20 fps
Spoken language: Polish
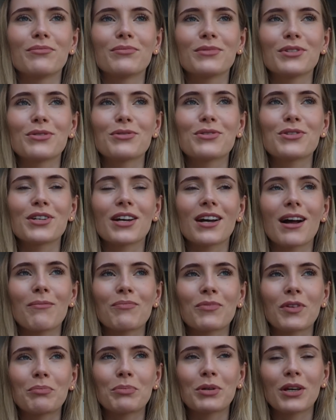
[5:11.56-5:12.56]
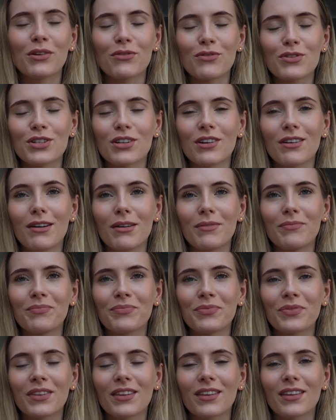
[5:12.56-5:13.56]
Yy, już czekam na pierwsze
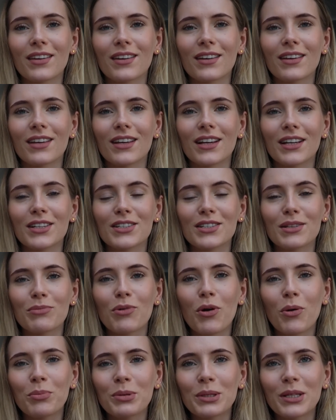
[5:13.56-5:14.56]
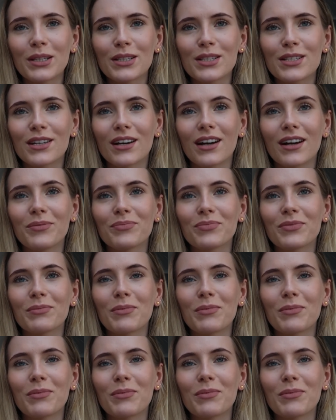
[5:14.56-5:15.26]
mm, jakieś tam kopnięcia.